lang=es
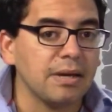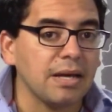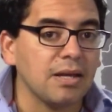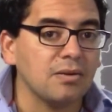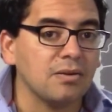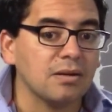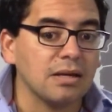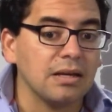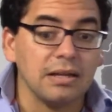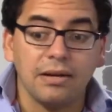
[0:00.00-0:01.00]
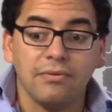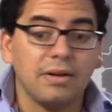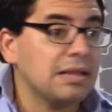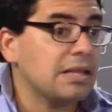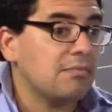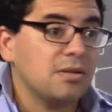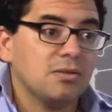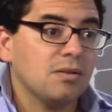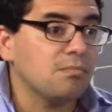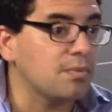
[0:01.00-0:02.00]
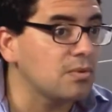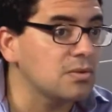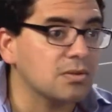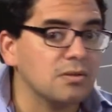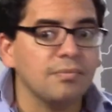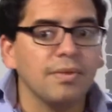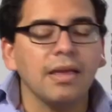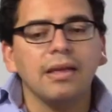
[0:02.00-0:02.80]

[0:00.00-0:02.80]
pero que le falta mayor impulso